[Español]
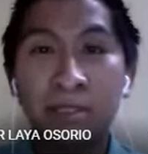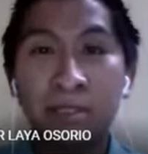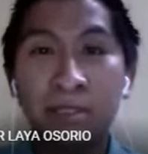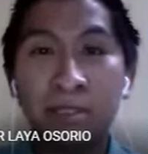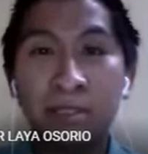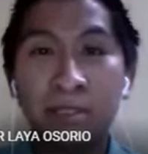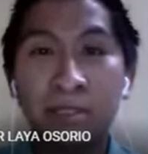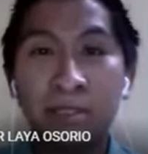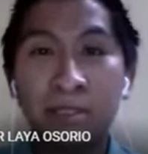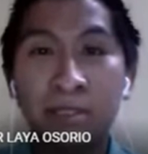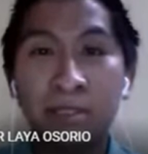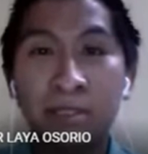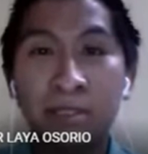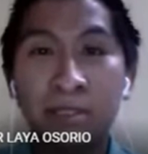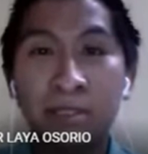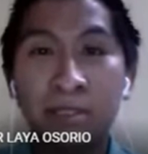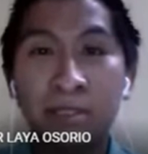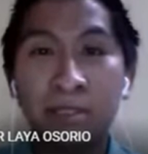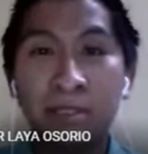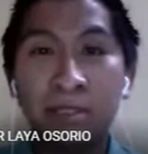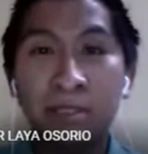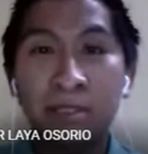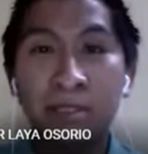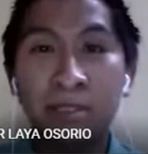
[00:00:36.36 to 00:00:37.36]
La
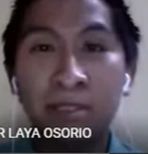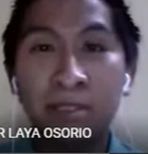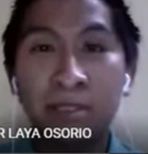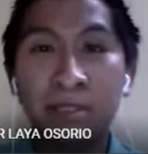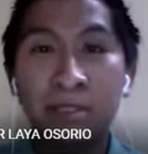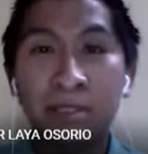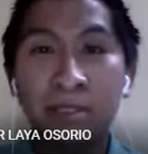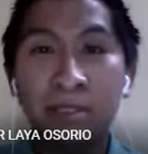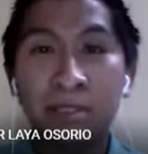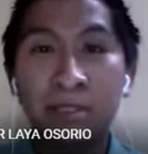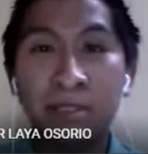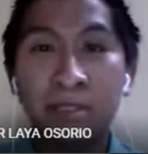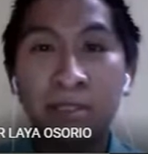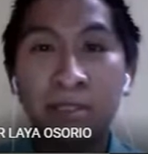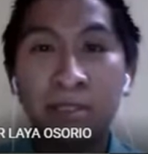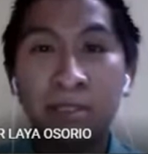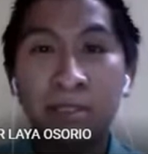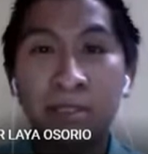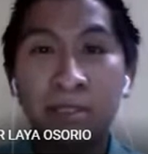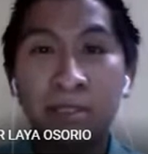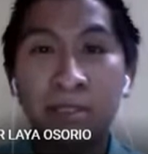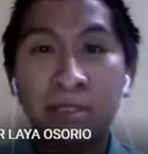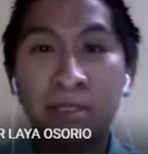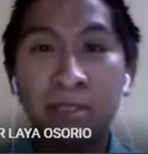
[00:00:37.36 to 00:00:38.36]
primera,
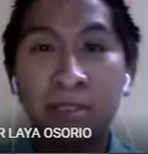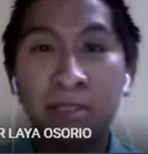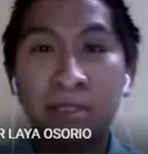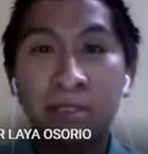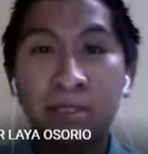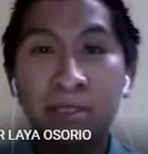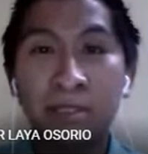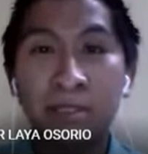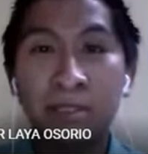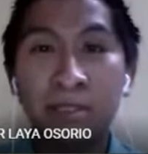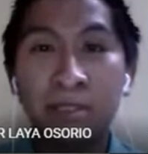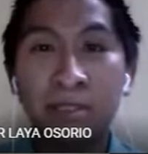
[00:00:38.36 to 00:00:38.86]
para iniciar,